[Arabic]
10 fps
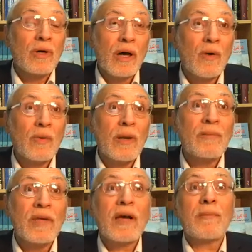أو لم
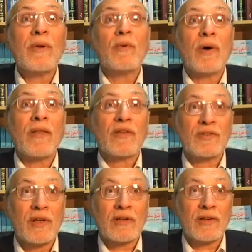يقبلوا هذا
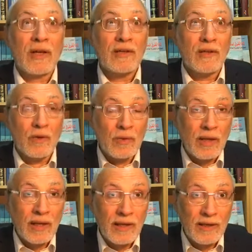الشرط أن يكون
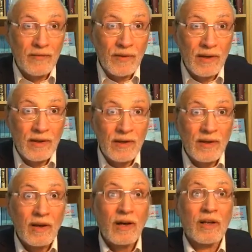الخليفة
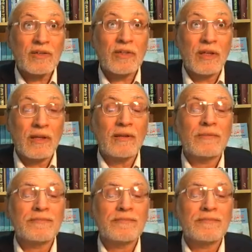قرشيا